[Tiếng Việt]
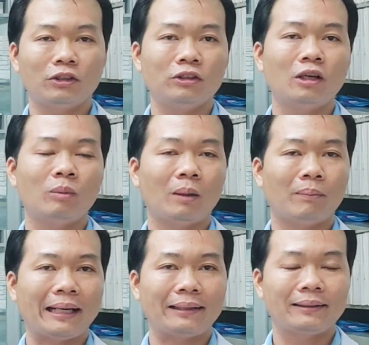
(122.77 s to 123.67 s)
trữ trong
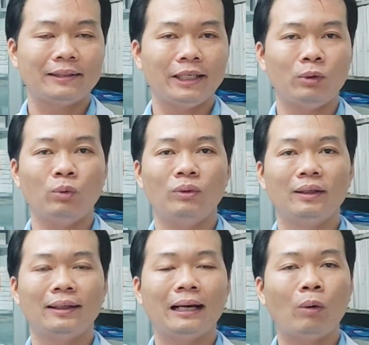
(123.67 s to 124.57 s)
lòng mạch nhiều
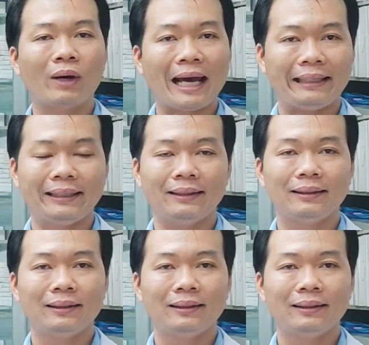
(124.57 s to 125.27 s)
lâu ngày vậy,